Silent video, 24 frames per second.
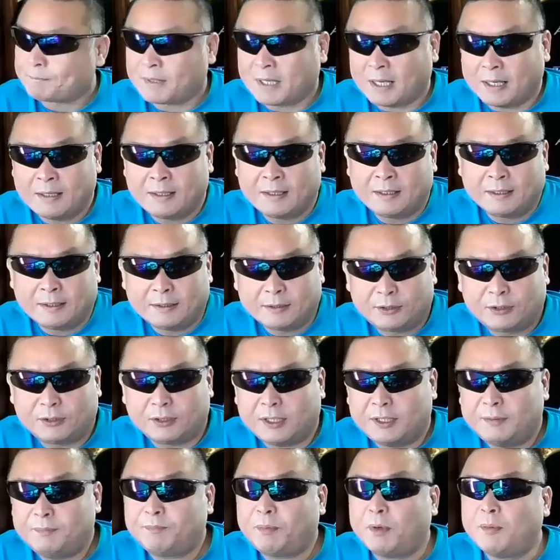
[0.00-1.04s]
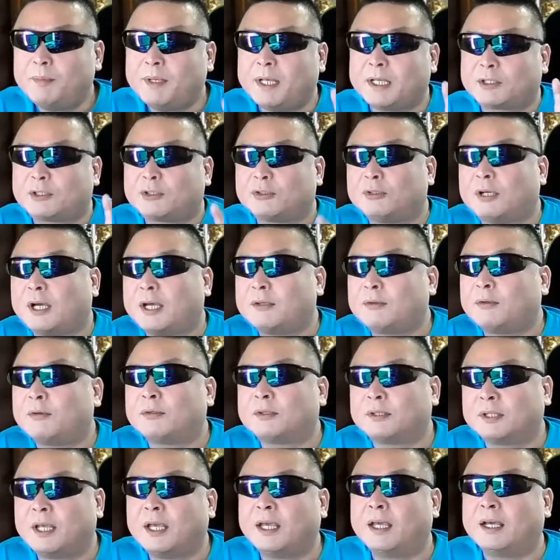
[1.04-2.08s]
ね、1本目は酎ハイ飲
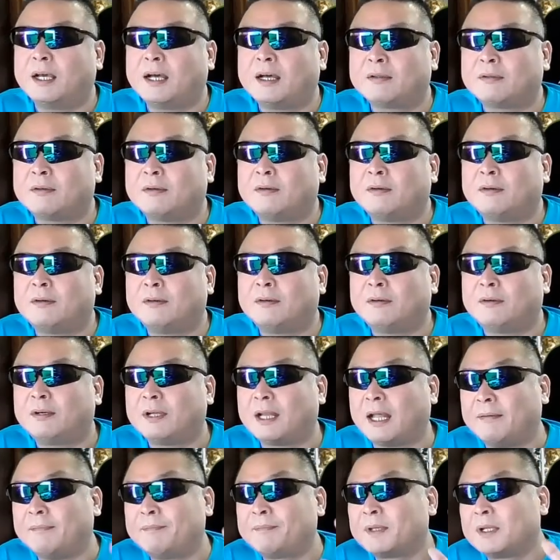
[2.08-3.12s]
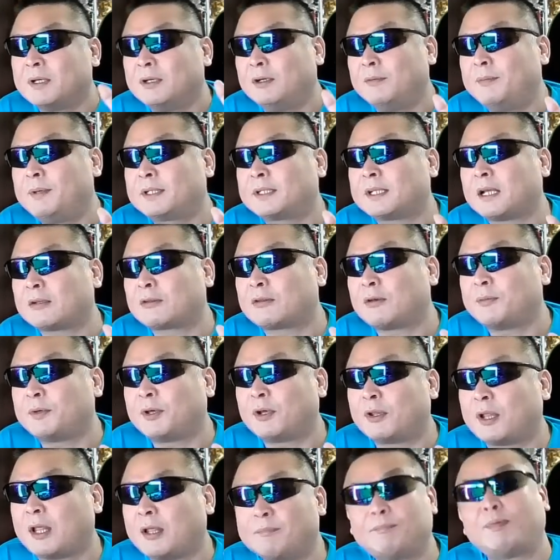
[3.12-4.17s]
んであのー、ほら梅沢富美は
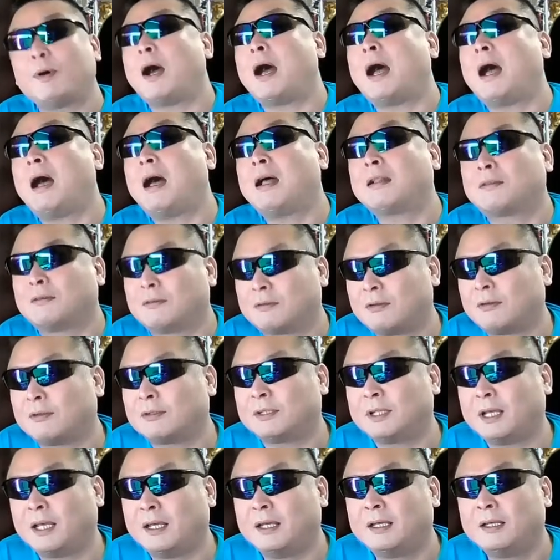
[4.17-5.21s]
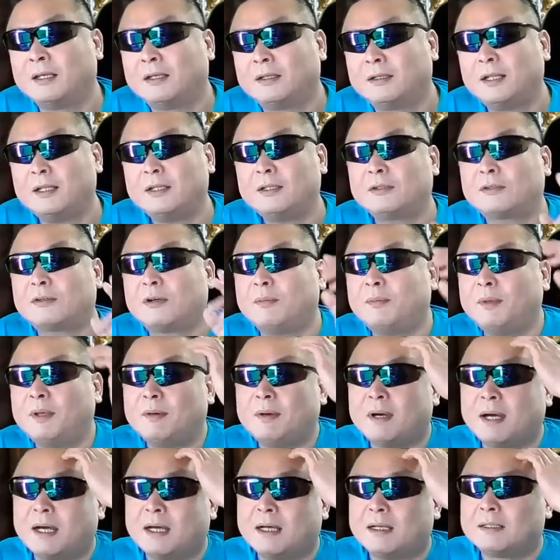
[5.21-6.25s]
ねパーッと飲んでで2個目
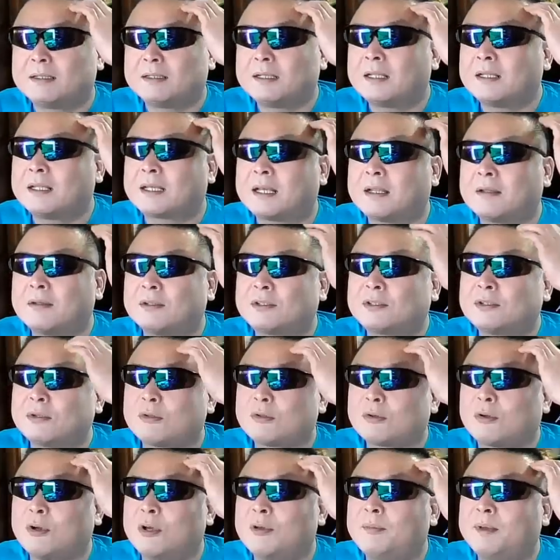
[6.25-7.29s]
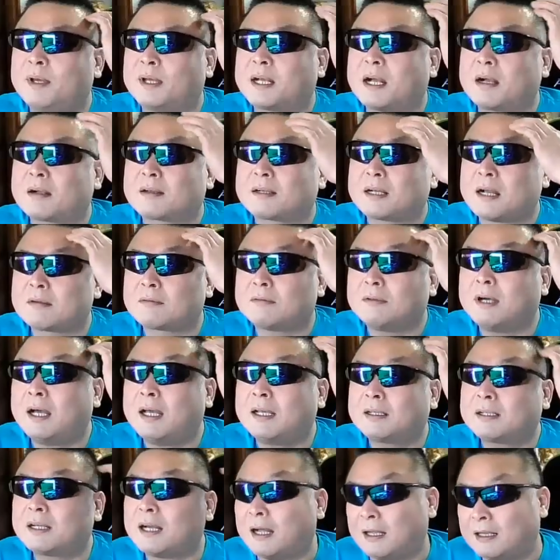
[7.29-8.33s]
はなんだっけあのちょっと濃いめ角
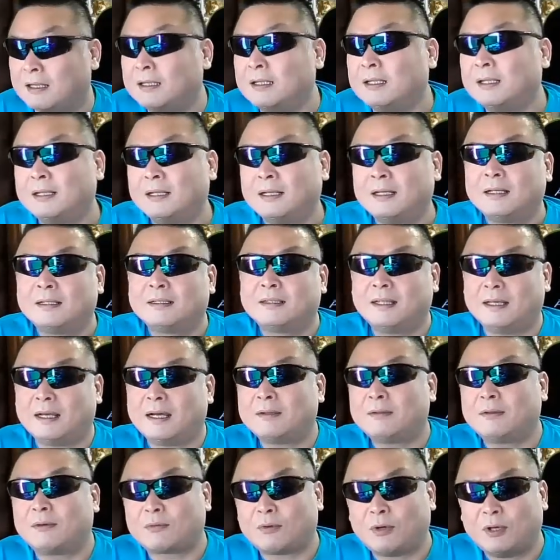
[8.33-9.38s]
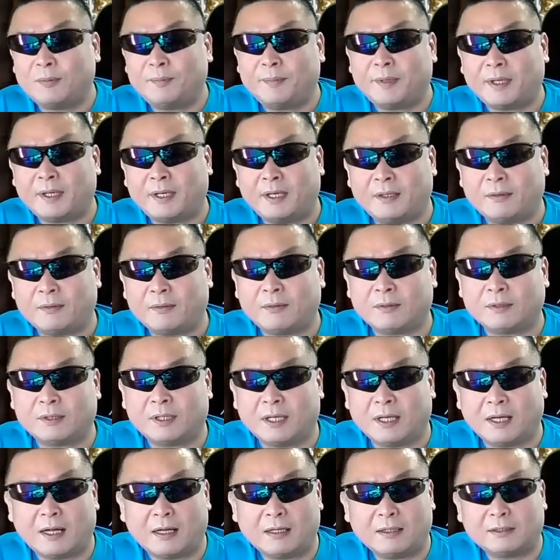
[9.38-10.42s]
杯か。ね、あの濃いめ飲ん
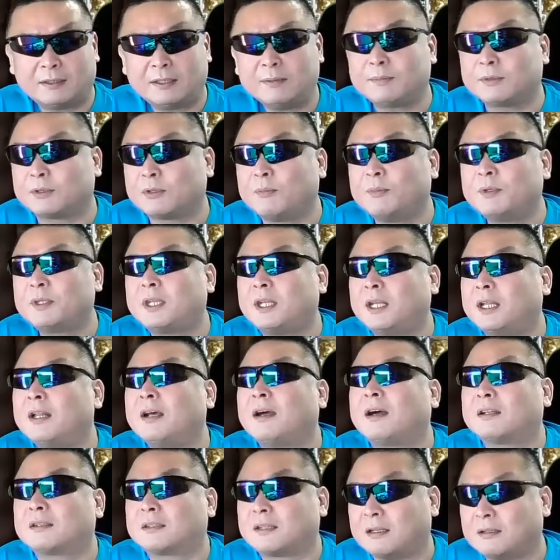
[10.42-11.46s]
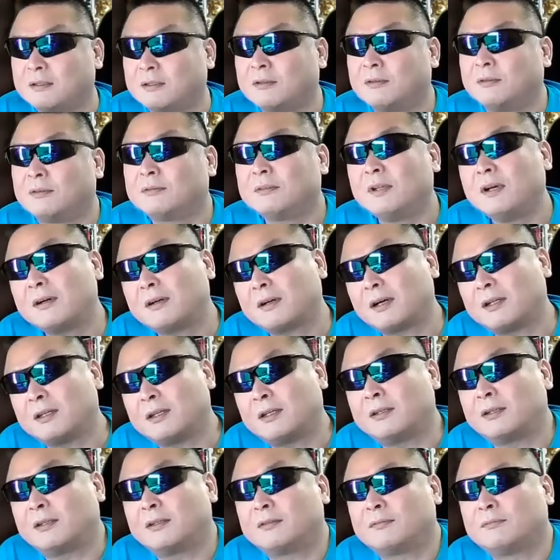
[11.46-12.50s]
であれ全部飲みきれなかったんだよなんか
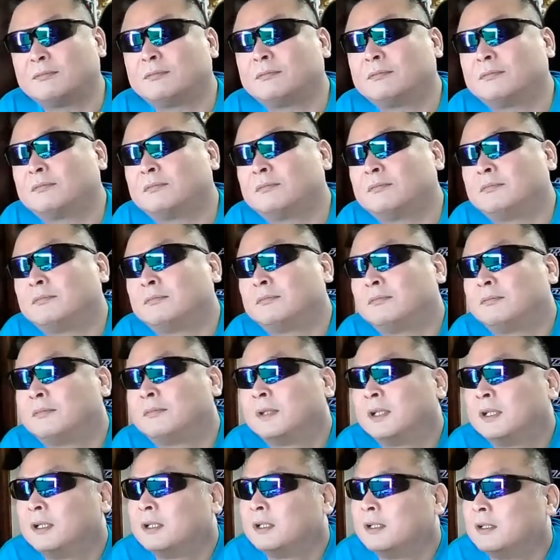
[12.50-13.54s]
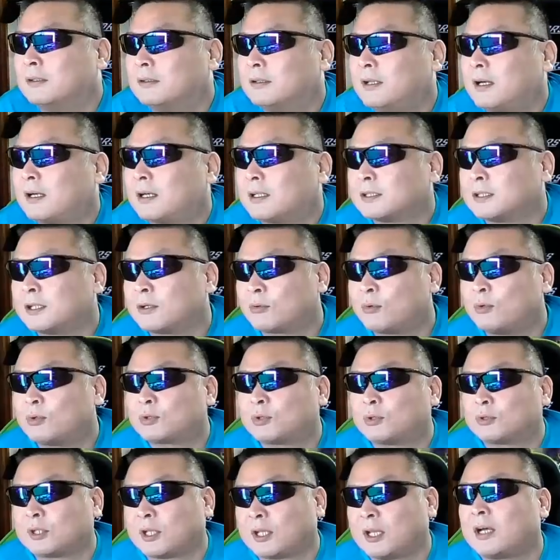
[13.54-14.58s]
ねうんなんか絶好
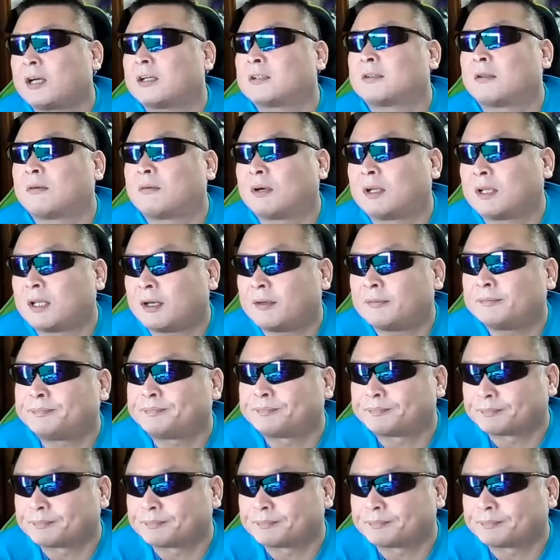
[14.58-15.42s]
調じゃなかったのかな。